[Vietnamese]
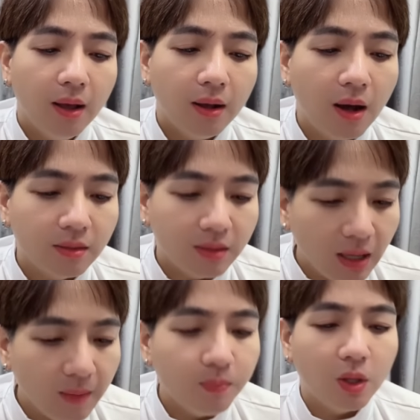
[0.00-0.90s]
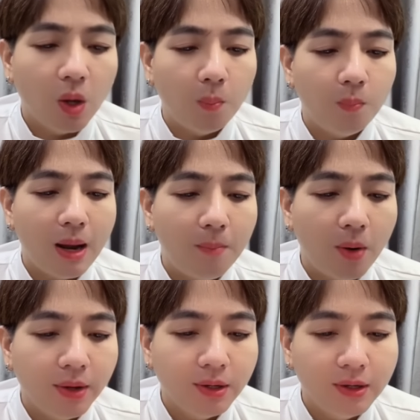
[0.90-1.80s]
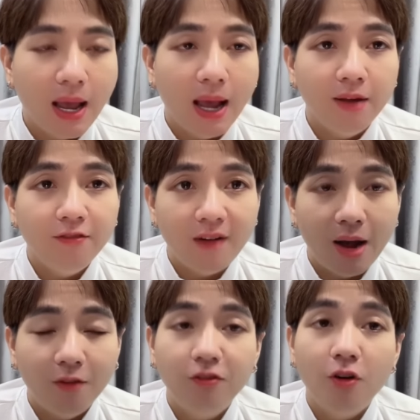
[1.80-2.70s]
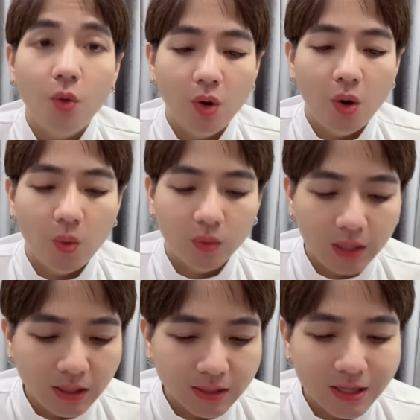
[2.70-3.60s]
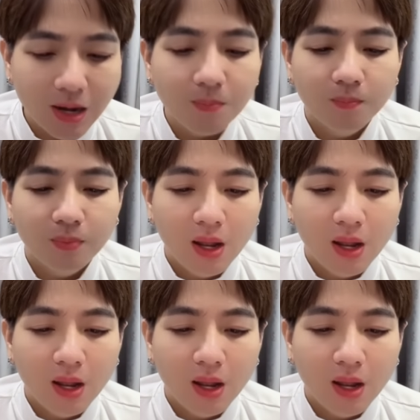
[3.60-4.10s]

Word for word: còn tiếp tục là mọi người hãy vào follow tiktok